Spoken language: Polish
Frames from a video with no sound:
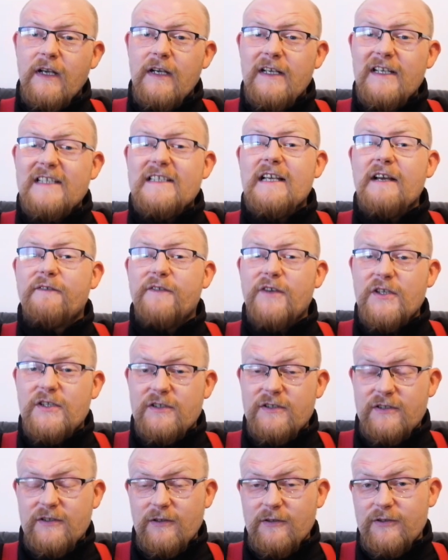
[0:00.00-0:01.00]
i
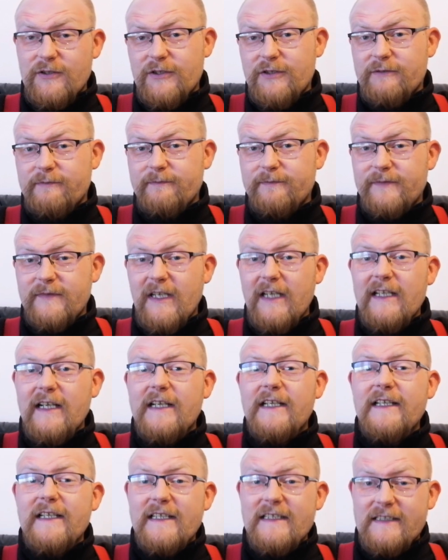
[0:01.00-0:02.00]
zawicność. Ja
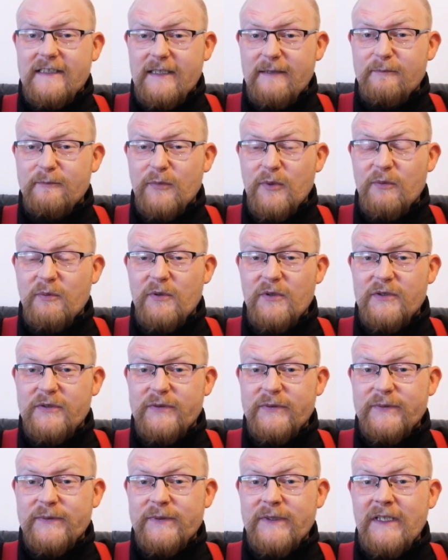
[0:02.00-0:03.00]
taki jestem po
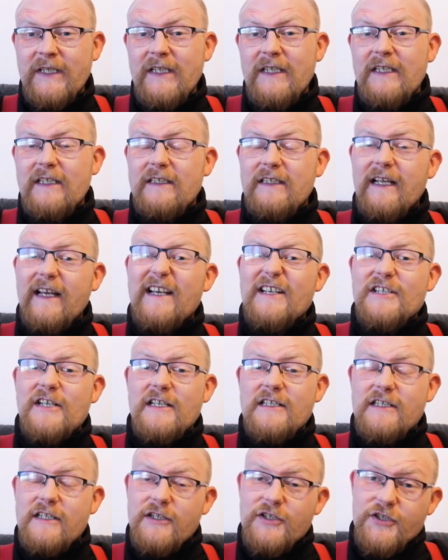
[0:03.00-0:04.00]
prostu. Daję
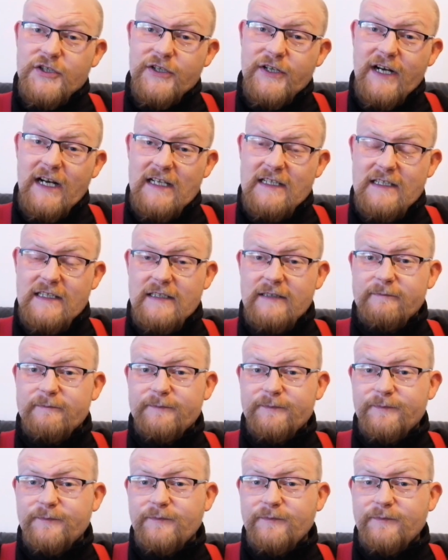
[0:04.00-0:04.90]
szansę trzy razy.